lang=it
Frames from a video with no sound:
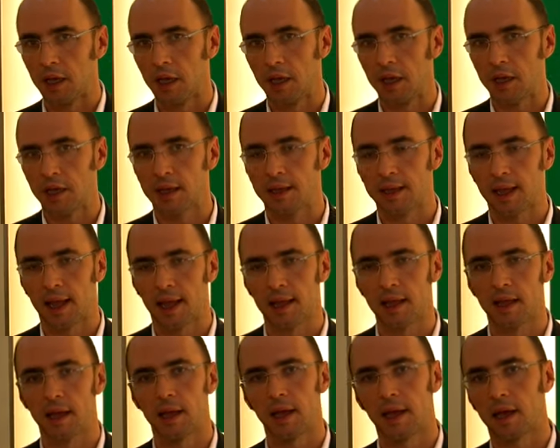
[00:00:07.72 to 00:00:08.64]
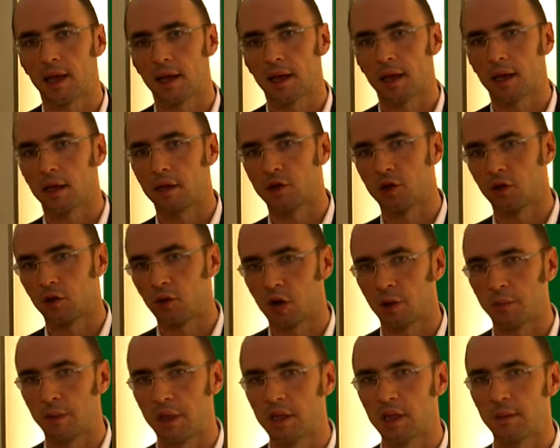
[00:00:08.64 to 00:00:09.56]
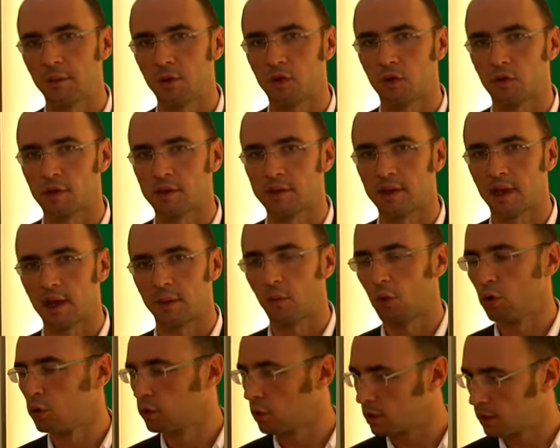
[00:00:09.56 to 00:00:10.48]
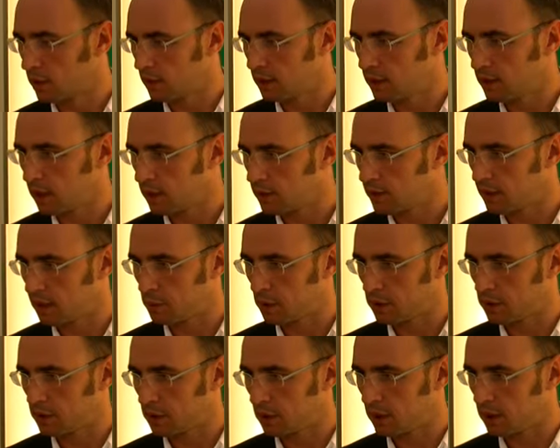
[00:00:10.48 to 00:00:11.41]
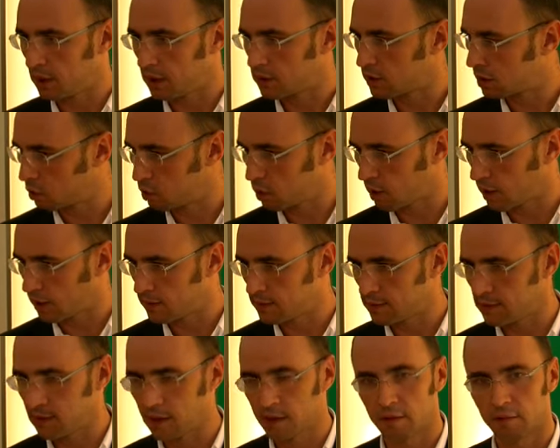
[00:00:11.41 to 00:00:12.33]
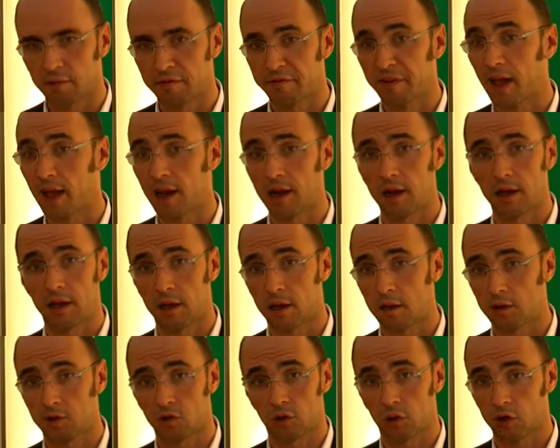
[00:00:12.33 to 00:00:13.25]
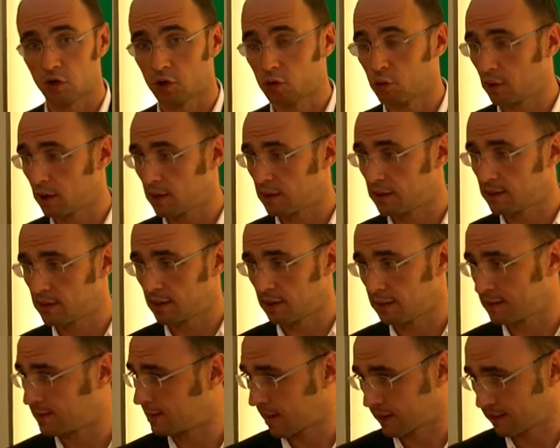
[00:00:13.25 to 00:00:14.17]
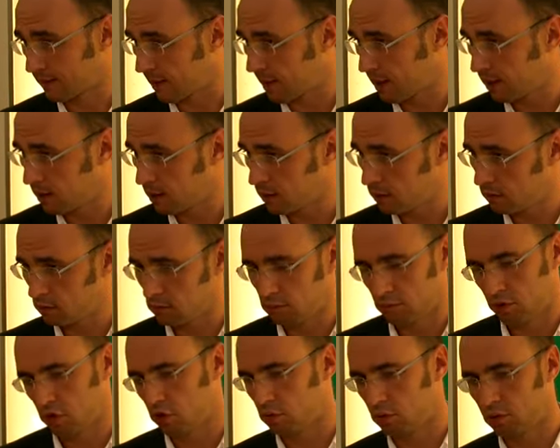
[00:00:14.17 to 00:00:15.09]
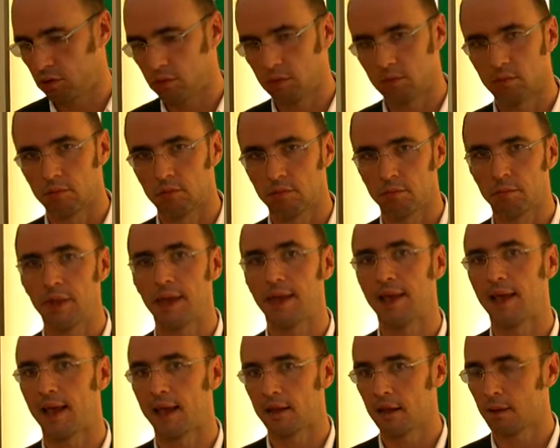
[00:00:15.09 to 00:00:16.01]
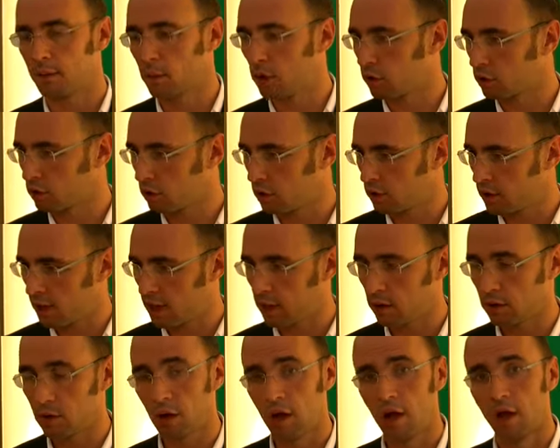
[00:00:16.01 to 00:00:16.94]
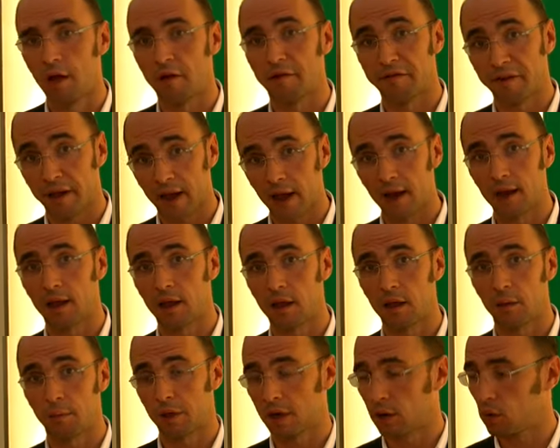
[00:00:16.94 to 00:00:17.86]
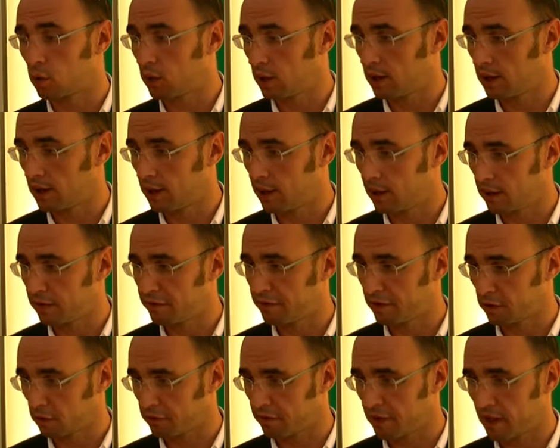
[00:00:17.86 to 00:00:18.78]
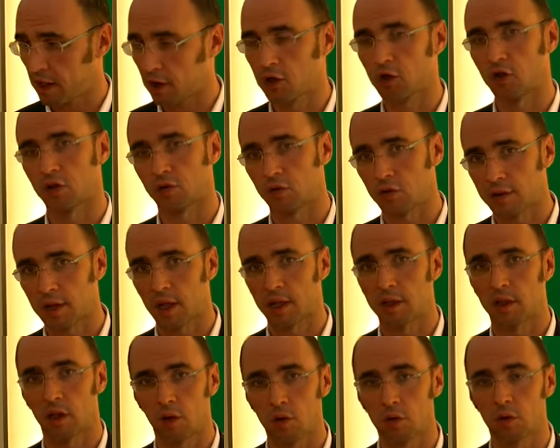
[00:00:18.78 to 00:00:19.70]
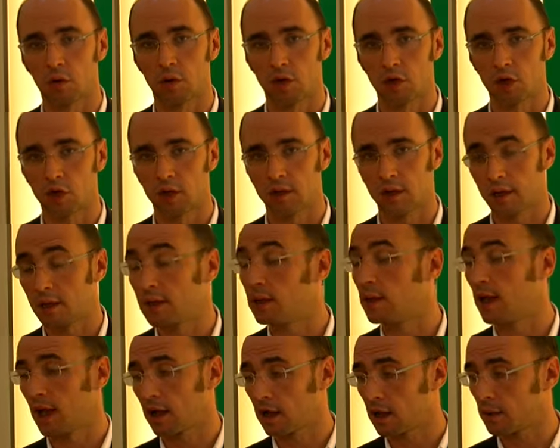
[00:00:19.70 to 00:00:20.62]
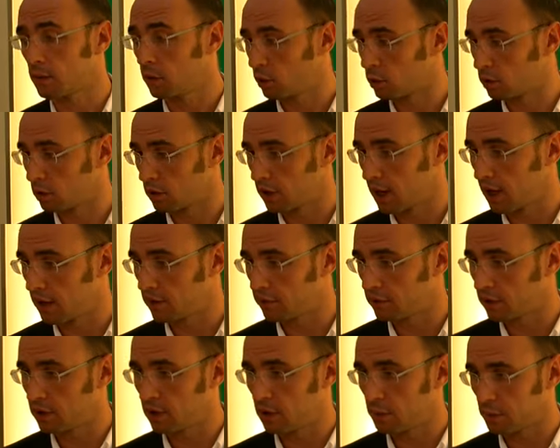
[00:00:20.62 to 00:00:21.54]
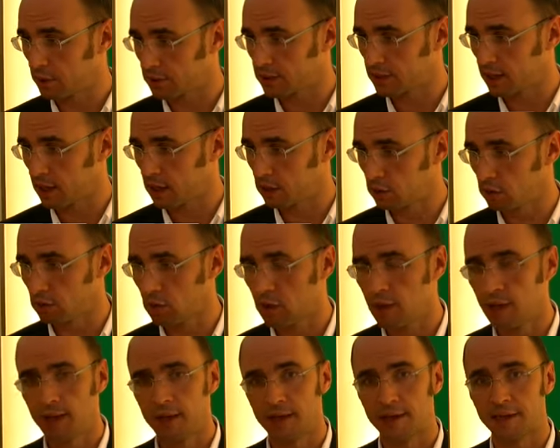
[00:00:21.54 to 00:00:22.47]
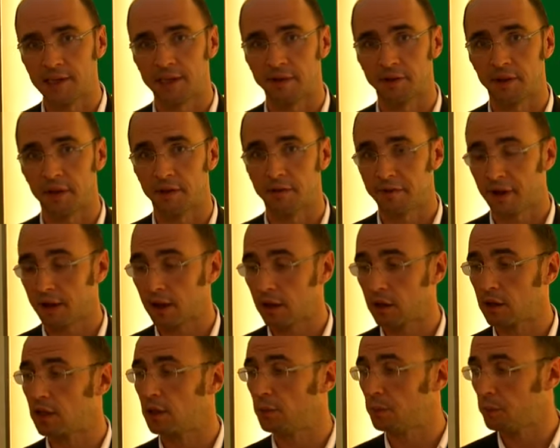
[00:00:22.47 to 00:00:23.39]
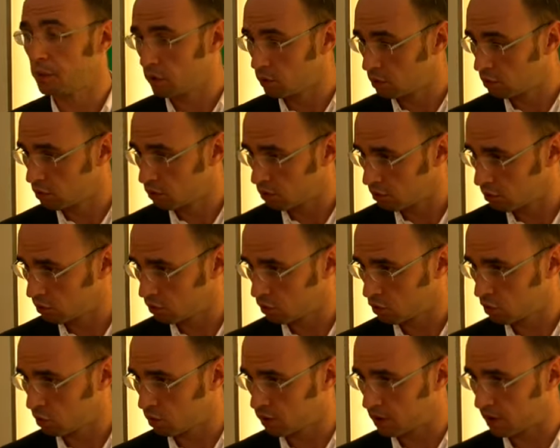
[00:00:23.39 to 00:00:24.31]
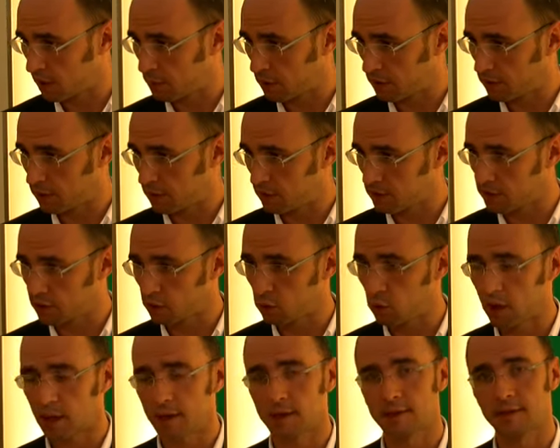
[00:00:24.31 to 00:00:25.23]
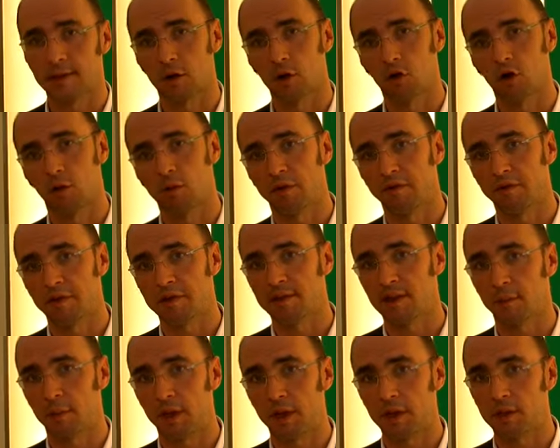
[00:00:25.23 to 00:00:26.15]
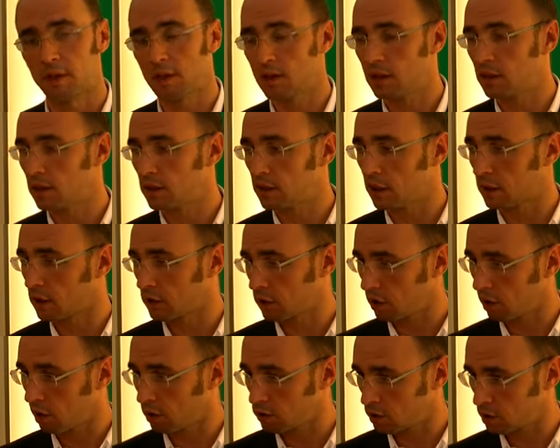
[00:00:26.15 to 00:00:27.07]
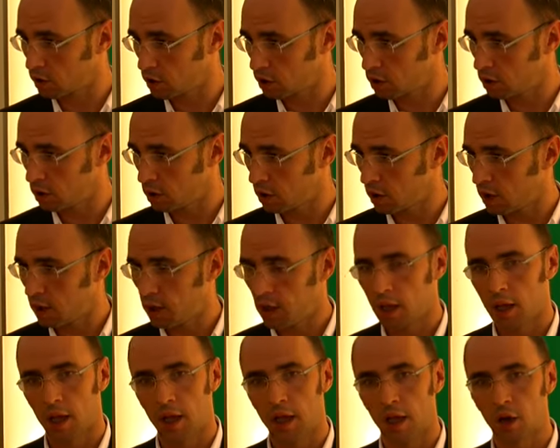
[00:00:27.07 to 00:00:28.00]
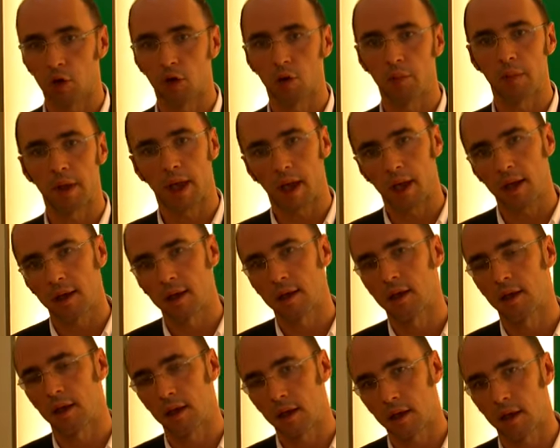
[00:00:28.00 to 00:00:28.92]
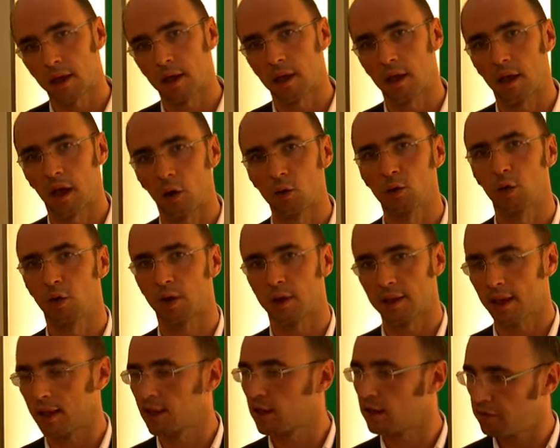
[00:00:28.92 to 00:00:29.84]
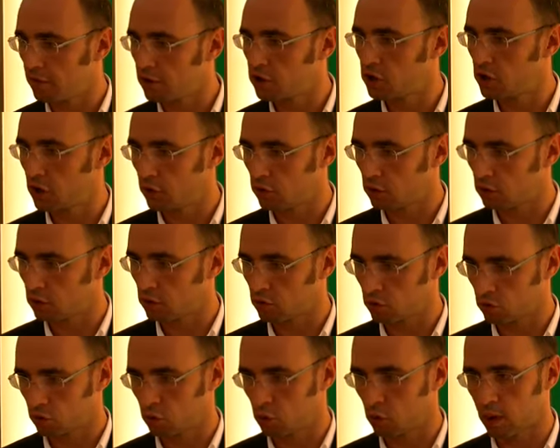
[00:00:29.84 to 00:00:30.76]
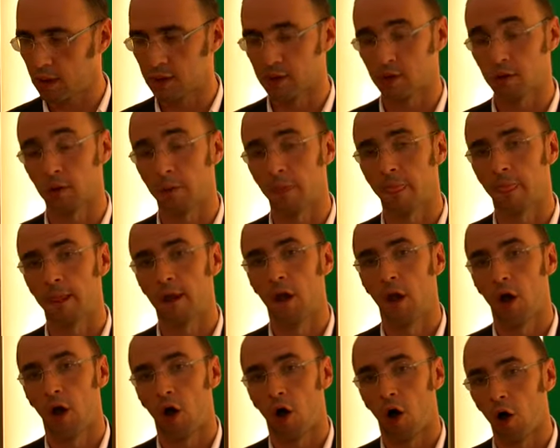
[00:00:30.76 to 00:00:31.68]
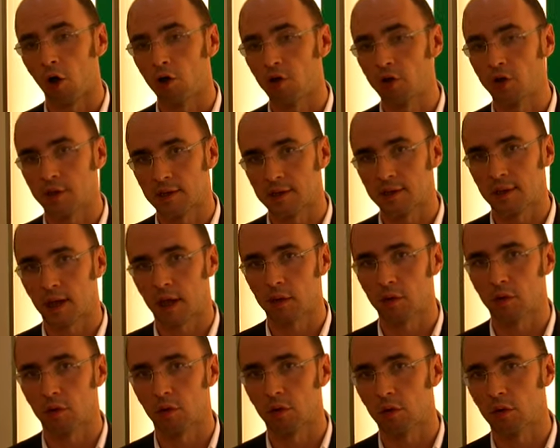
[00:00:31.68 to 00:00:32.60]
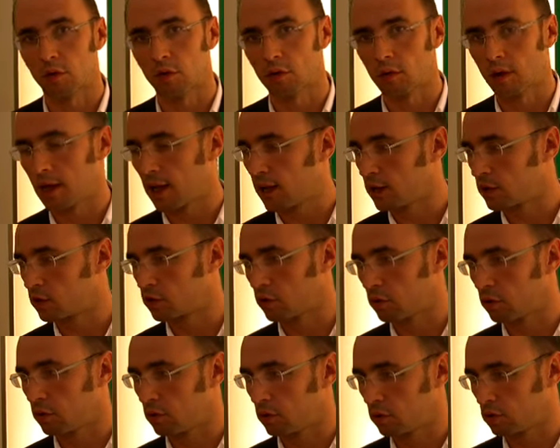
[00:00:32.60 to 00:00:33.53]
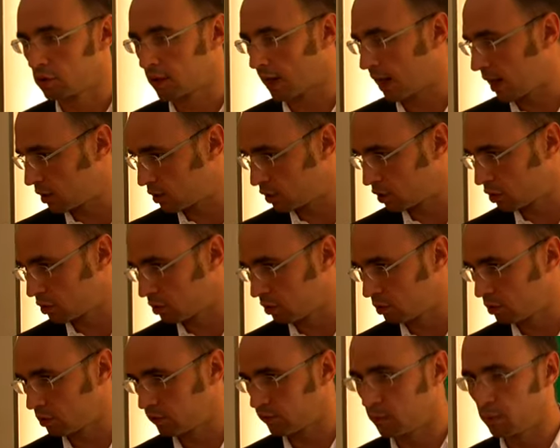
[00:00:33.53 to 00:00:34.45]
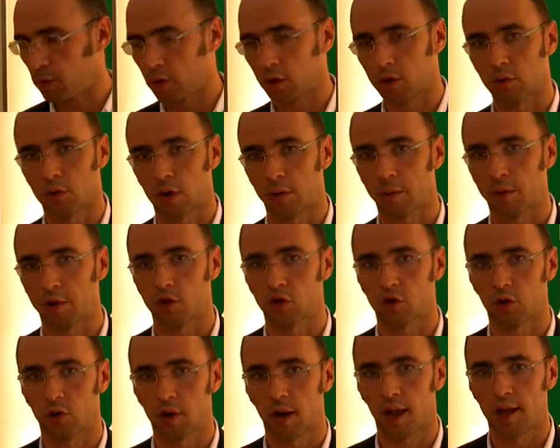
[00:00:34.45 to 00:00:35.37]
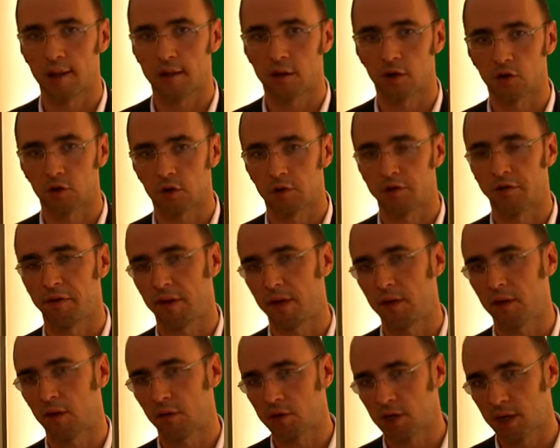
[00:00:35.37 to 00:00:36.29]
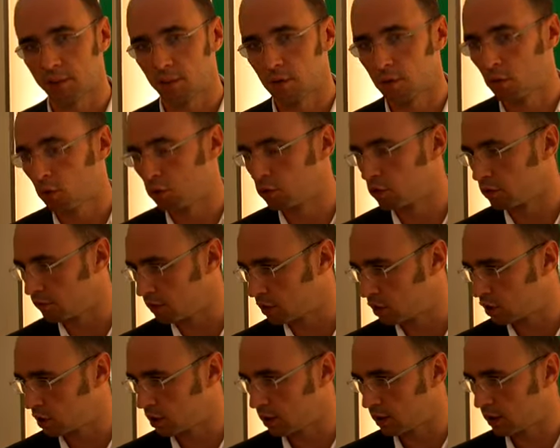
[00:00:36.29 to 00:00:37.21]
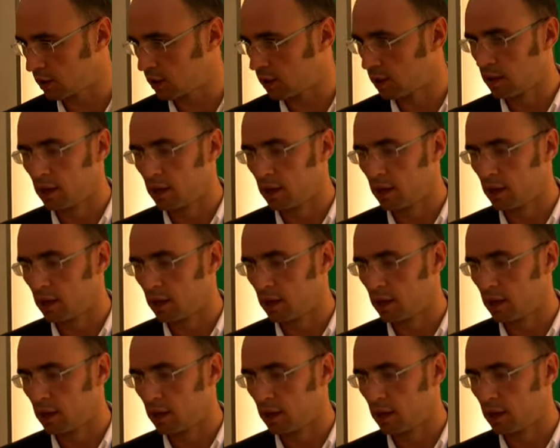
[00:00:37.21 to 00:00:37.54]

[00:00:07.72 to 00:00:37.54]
In Italia sicuramente bisogna stare molto attenti al tema della sicurezza, vale sulla sicurezza stradale, sono migliaia di morti ogni anno, vale per quella ferroviaria. Ci sono stati alcuni incidenti anche molto gravi nel passato, si deve fare di più sul tema della sicurezza come investimenti tecnologici e come anche autorità che vigilano su questo. Oggi è stato un caso tragico dove è morta una persona, altre sono ferite, noi siamo molto vicini